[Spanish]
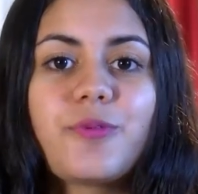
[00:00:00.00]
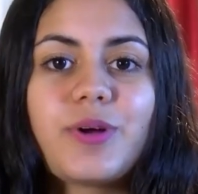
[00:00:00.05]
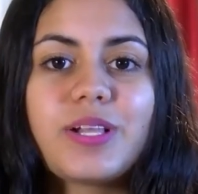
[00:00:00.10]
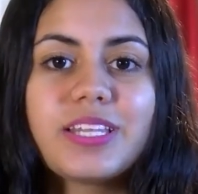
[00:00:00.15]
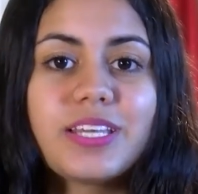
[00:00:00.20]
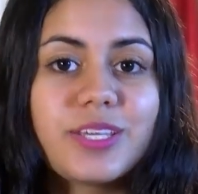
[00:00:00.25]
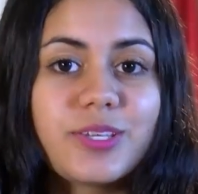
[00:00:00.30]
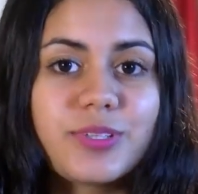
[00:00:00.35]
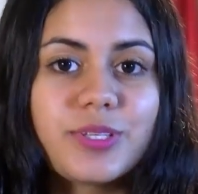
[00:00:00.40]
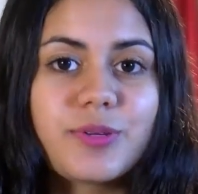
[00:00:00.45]

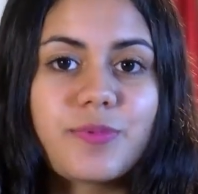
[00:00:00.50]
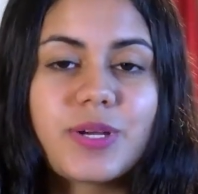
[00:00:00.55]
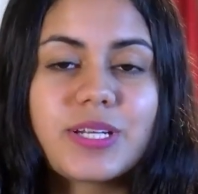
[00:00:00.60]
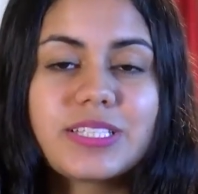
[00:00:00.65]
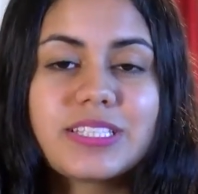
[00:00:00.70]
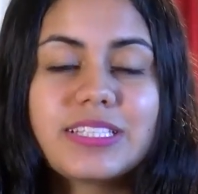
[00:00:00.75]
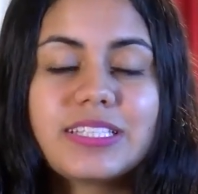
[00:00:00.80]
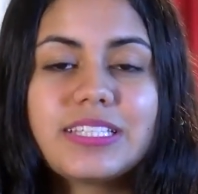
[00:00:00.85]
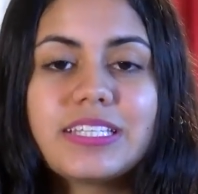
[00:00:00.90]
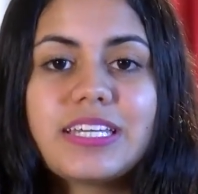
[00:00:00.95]
Walden
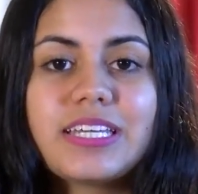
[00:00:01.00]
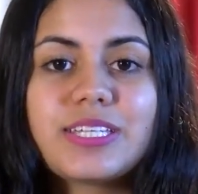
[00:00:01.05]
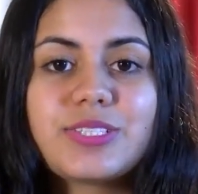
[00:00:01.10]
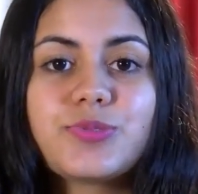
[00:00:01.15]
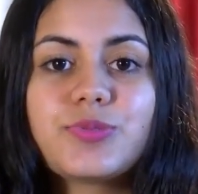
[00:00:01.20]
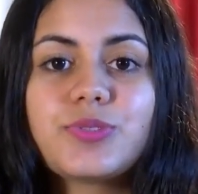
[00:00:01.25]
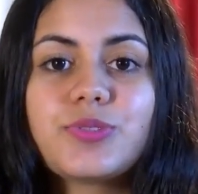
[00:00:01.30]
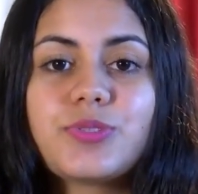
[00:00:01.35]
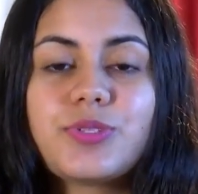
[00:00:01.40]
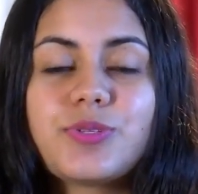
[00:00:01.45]
University
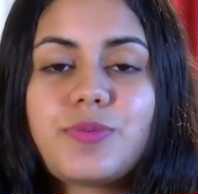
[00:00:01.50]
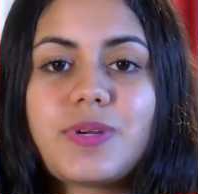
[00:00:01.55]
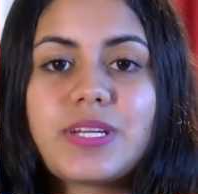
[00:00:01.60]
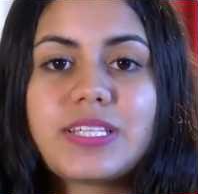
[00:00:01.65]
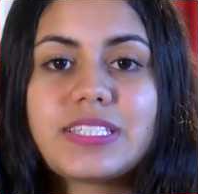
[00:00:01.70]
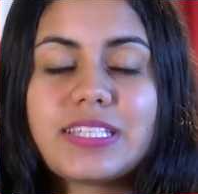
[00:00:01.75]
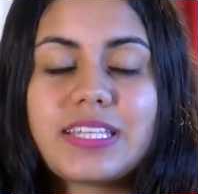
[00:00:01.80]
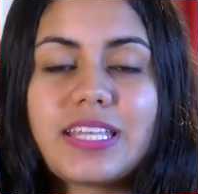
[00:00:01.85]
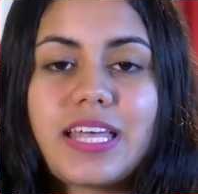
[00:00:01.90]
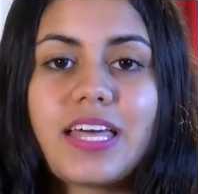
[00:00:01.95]
es una
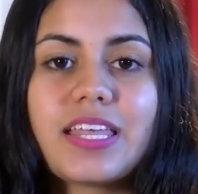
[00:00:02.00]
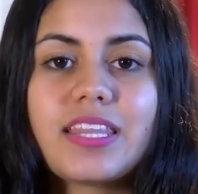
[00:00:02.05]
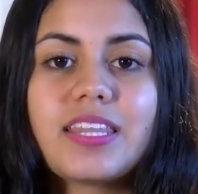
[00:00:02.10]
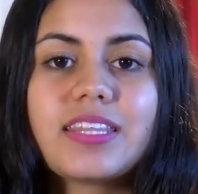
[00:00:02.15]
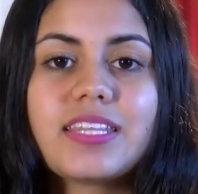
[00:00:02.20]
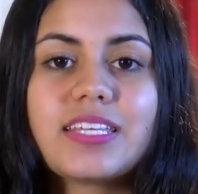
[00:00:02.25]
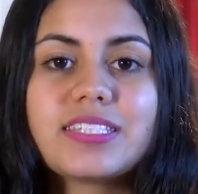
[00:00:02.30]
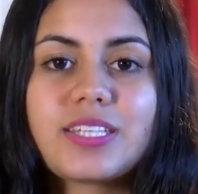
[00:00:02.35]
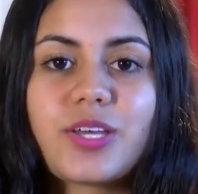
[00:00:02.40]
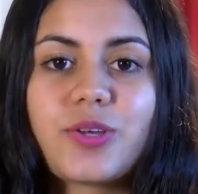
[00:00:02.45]

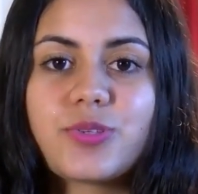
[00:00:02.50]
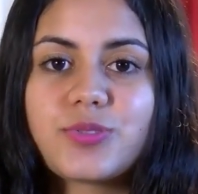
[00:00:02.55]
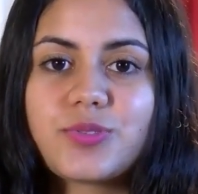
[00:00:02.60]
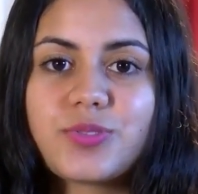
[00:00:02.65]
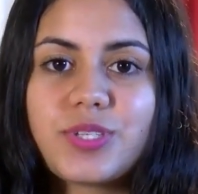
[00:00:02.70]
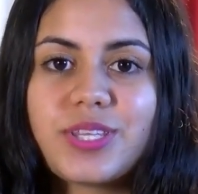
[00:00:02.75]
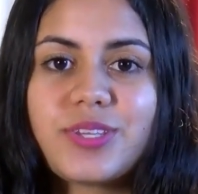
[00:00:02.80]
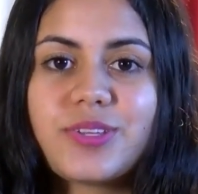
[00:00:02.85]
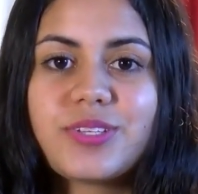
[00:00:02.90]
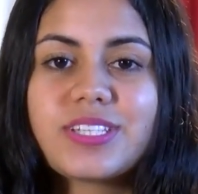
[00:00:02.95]
universidad de Estados
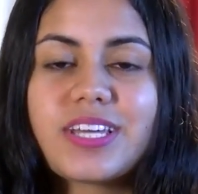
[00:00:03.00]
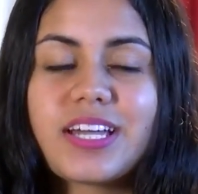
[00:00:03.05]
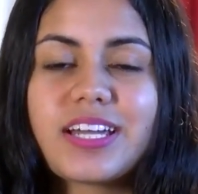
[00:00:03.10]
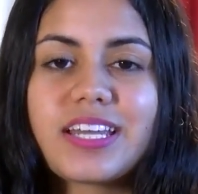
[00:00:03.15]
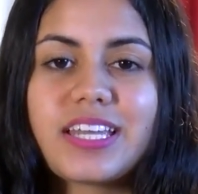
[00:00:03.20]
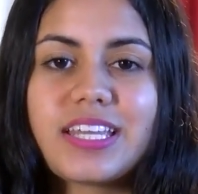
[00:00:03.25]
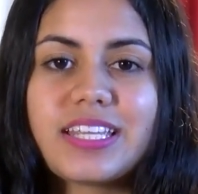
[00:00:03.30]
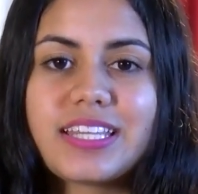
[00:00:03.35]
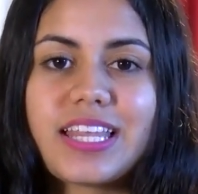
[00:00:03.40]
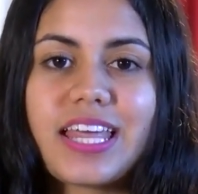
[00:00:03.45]
Unidos
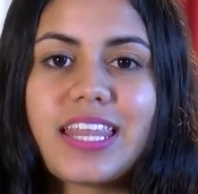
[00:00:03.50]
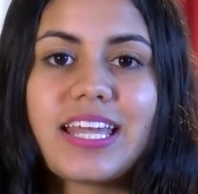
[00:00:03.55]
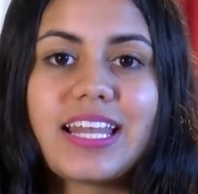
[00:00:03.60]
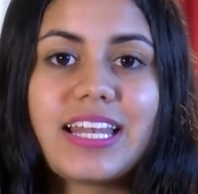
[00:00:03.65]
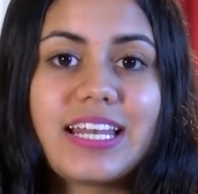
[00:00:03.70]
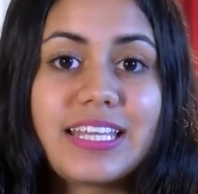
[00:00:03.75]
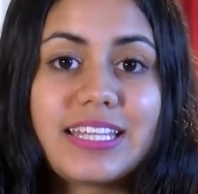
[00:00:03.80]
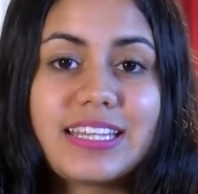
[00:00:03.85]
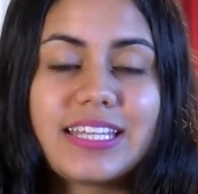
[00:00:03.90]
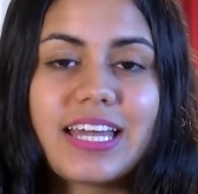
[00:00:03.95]
acreditada
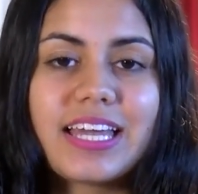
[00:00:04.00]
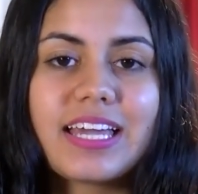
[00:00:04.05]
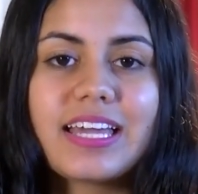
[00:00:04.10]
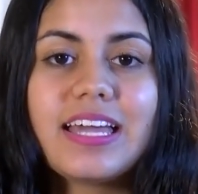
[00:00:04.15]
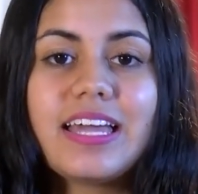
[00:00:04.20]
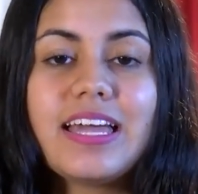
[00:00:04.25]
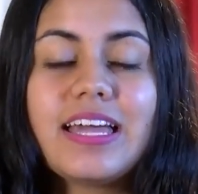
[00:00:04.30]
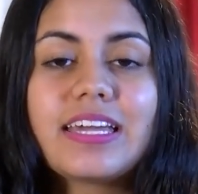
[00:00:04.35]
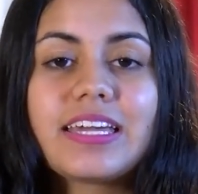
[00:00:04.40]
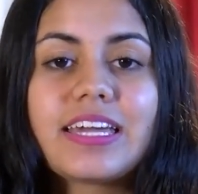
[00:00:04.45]
en línea
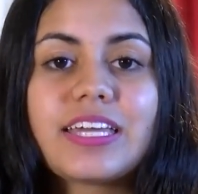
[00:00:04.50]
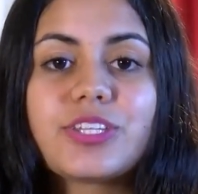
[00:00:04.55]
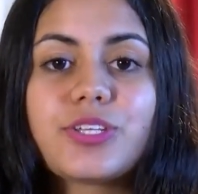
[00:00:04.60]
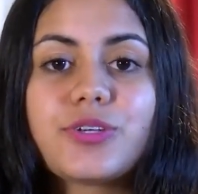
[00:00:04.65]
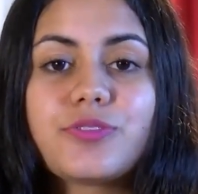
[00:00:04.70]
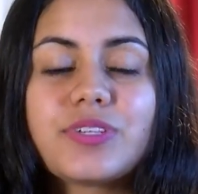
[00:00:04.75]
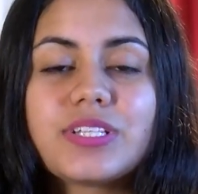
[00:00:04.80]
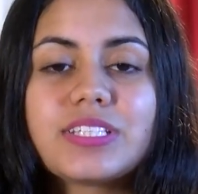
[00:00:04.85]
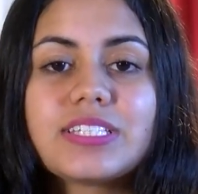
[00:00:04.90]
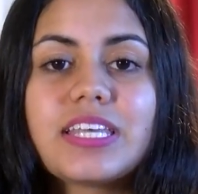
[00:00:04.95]
que
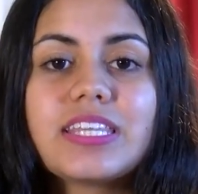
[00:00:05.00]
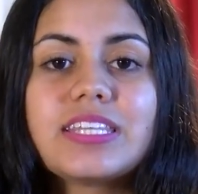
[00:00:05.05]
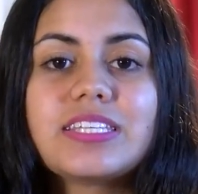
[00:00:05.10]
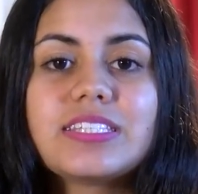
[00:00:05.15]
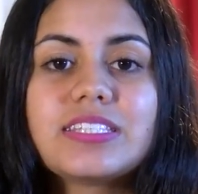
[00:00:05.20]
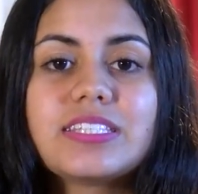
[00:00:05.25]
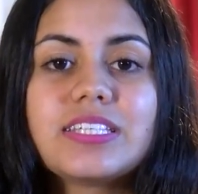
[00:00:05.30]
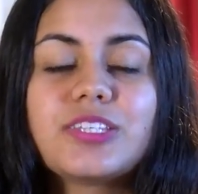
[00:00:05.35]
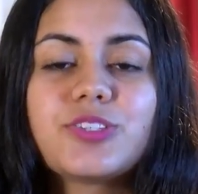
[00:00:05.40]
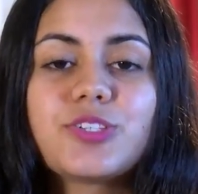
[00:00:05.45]
te ofrece
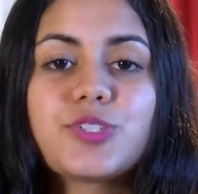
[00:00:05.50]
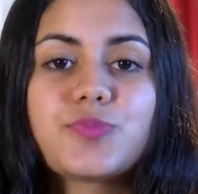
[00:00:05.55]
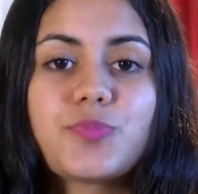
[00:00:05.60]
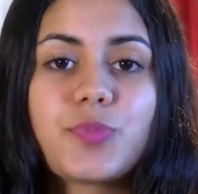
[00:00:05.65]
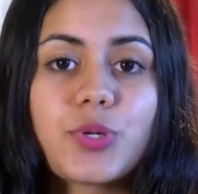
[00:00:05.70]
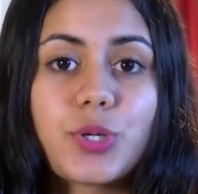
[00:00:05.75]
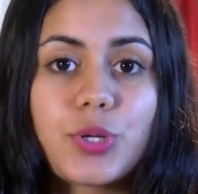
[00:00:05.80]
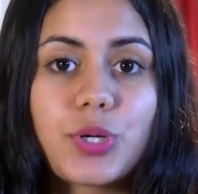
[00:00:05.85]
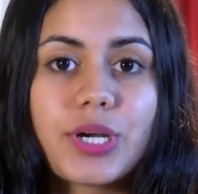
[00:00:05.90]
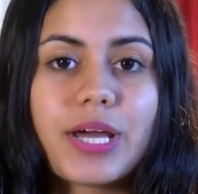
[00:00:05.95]
distintos
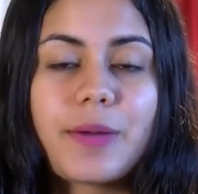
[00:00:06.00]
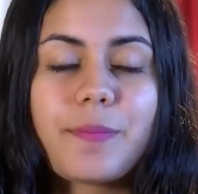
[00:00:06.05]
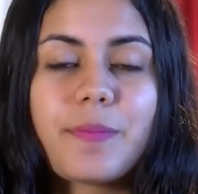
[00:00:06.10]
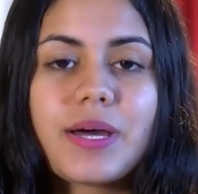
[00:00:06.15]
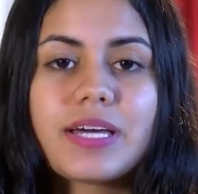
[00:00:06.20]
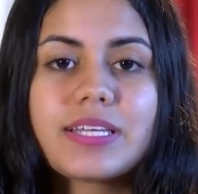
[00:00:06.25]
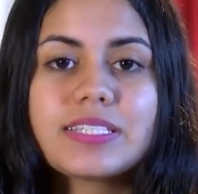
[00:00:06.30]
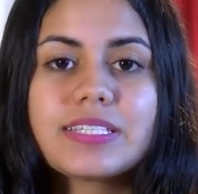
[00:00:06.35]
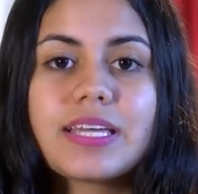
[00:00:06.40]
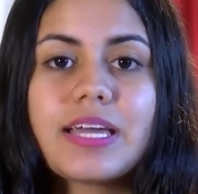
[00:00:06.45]

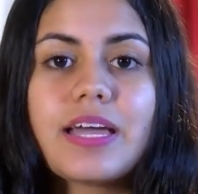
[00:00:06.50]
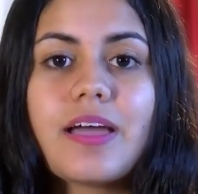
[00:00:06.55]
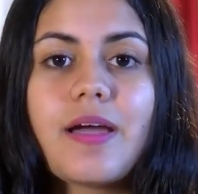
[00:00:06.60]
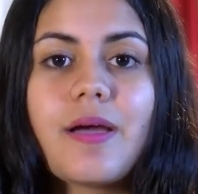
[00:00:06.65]
programas